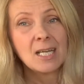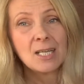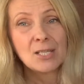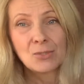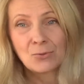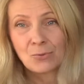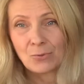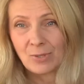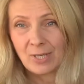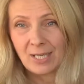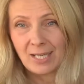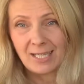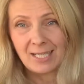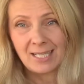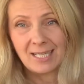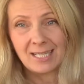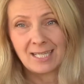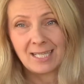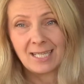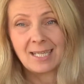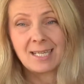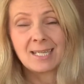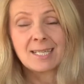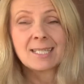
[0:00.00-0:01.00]

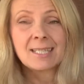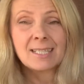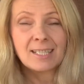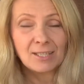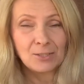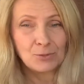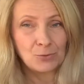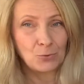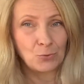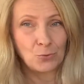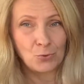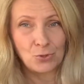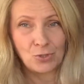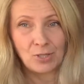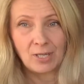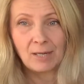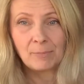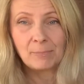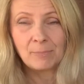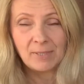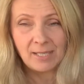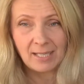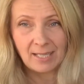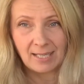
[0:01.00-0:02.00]
Słuchajcie, jest tak dużo
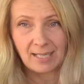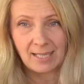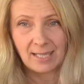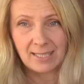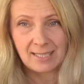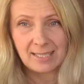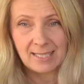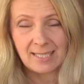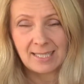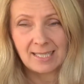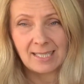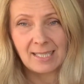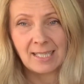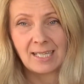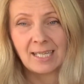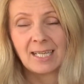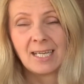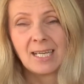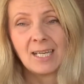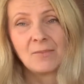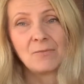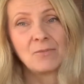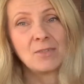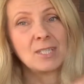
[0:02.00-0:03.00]
aplikacji.
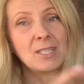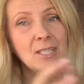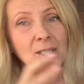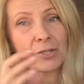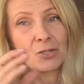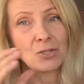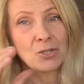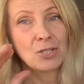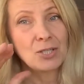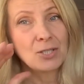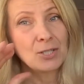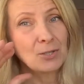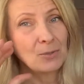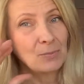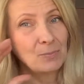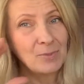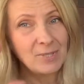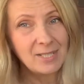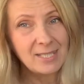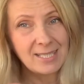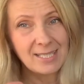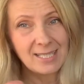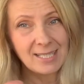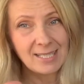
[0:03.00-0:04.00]
Wystarczy
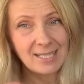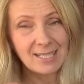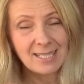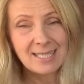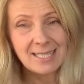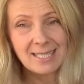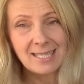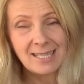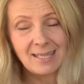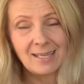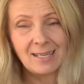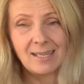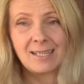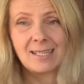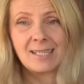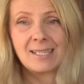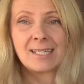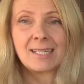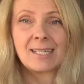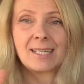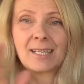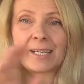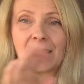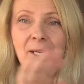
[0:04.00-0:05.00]
zrobić
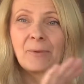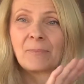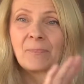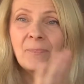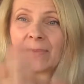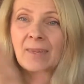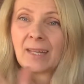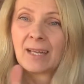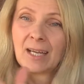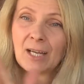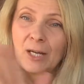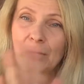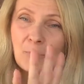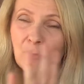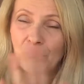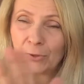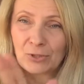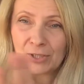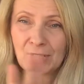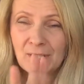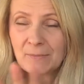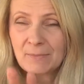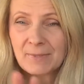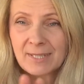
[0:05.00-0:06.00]
zdjęcie,
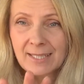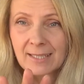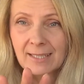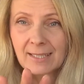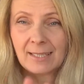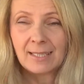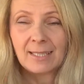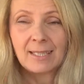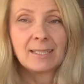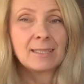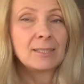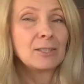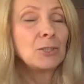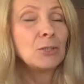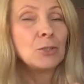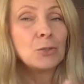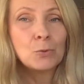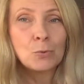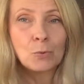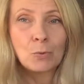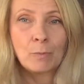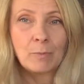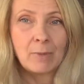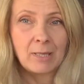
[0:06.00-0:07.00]
potem skan i
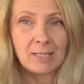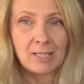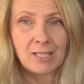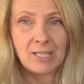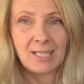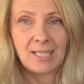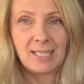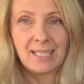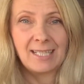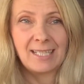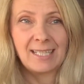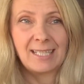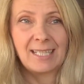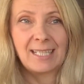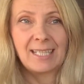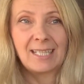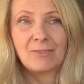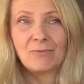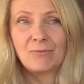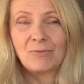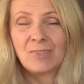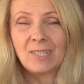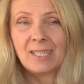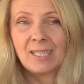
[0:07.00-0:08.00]

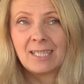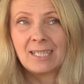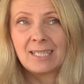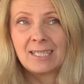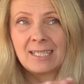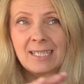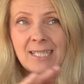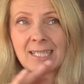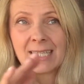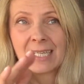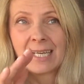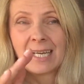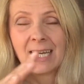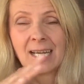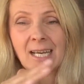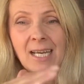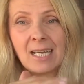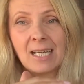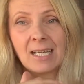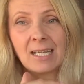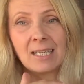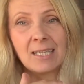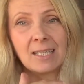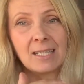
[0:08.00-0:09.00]
tłumaczenie, więc
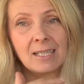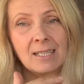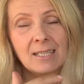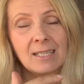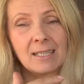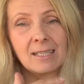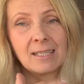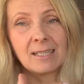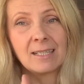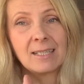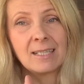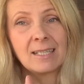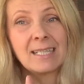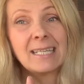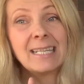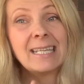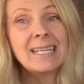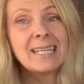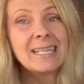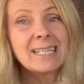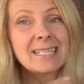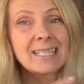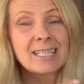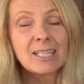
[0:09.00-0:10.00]
e,
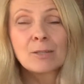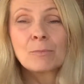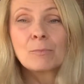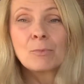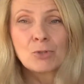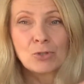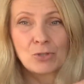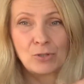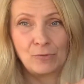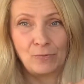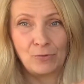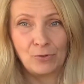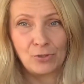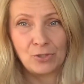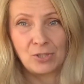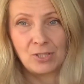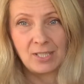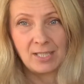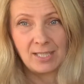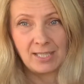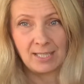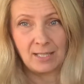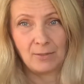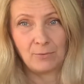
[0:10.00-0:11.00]
jest tych
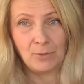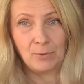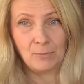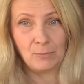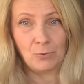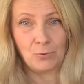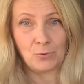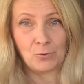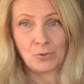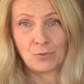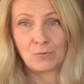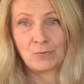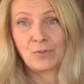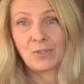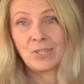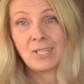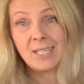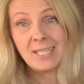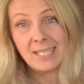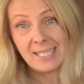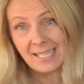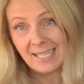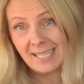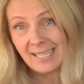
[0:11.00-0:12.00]
możliwości całe mnóstwo.
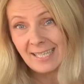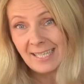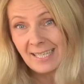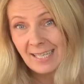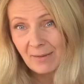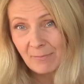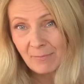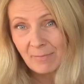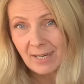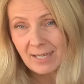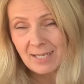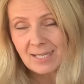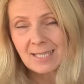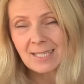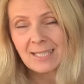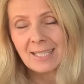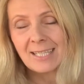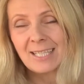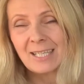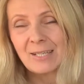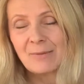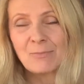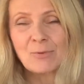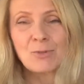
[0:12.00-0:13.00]
Jeśli nie masz
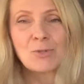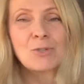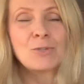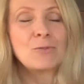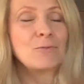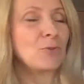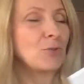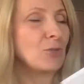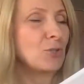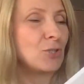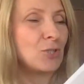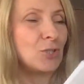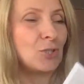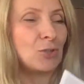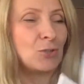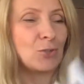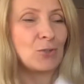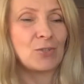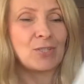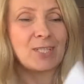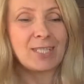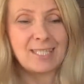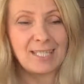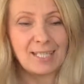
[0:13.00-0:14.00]
takiej możliwości,
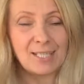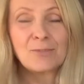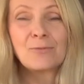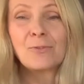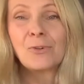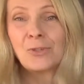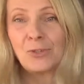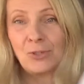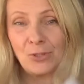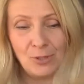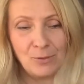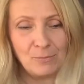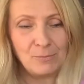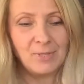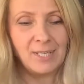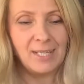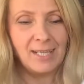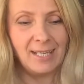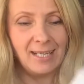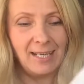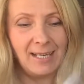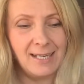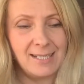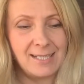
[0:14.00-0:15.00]
to zadzwoń do mnie,
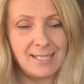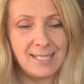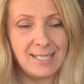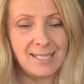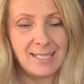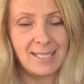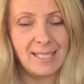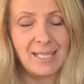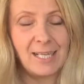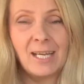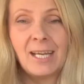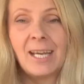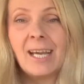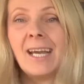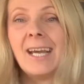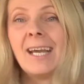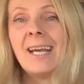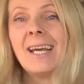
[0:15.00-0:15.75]
ja Ci,